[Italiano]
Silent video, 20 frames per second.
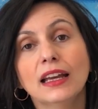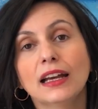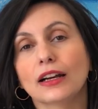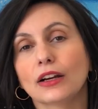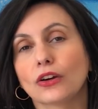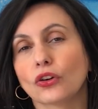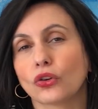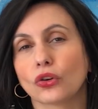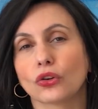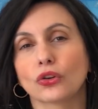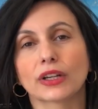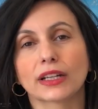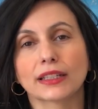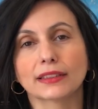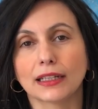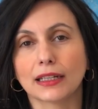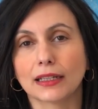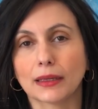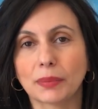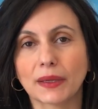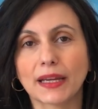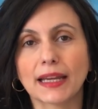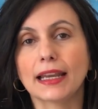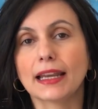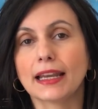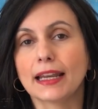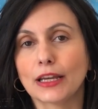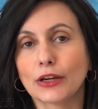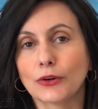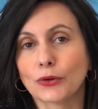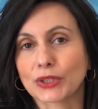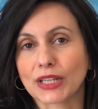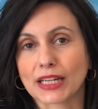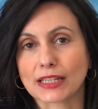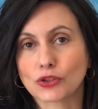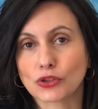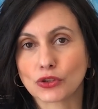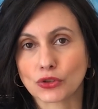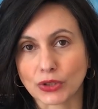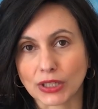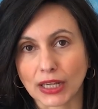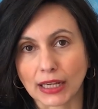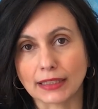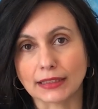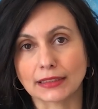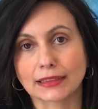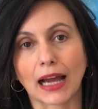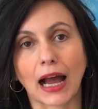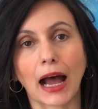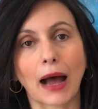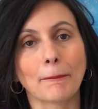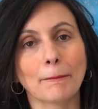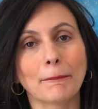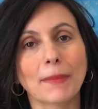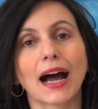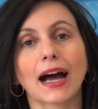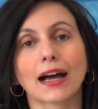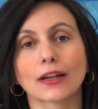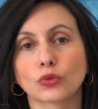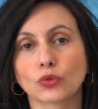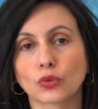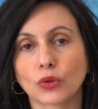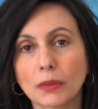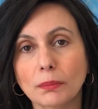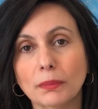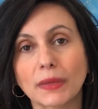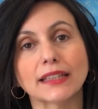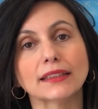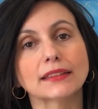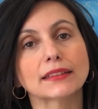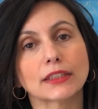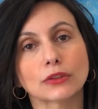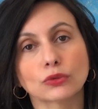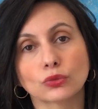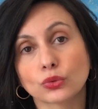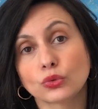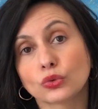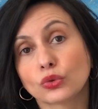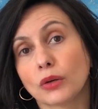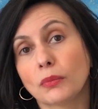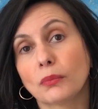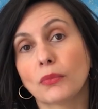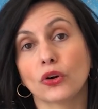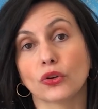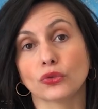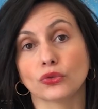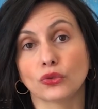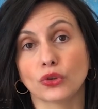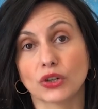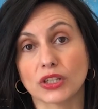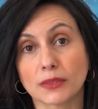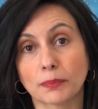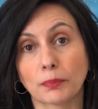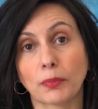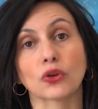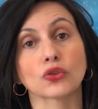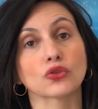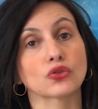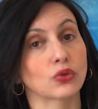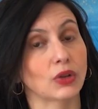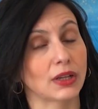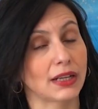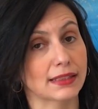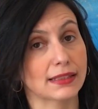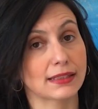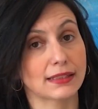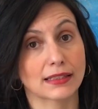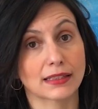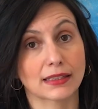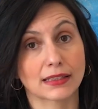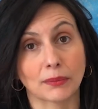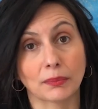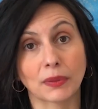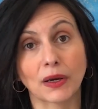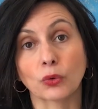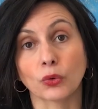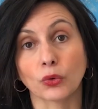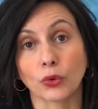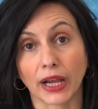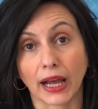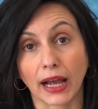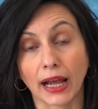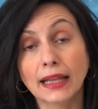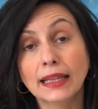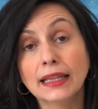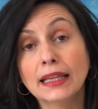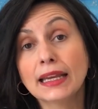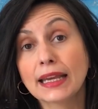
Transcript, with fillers: eh, colore della pelle o nazionalità, ma attualmente tutto il mondo è esposto alla stessa paura